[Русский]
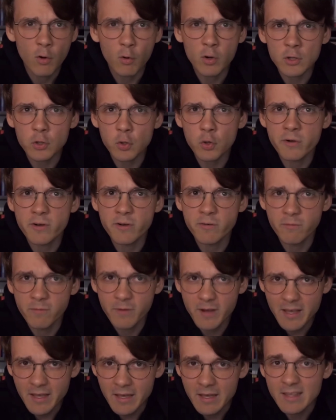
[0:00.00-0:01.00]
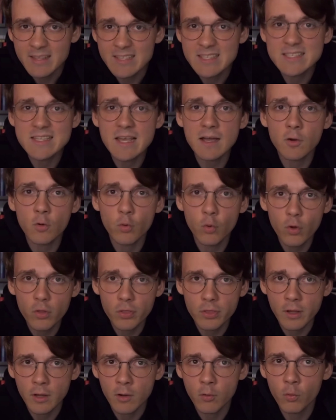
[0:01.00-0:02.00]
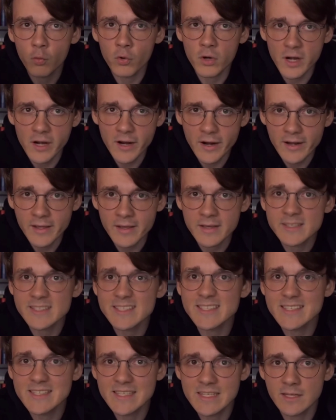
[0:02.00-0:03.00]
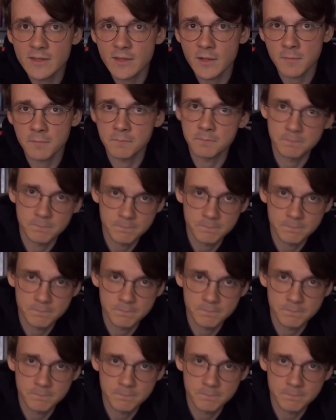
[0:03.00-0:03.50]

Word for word: у которых вы незаконно украли сына.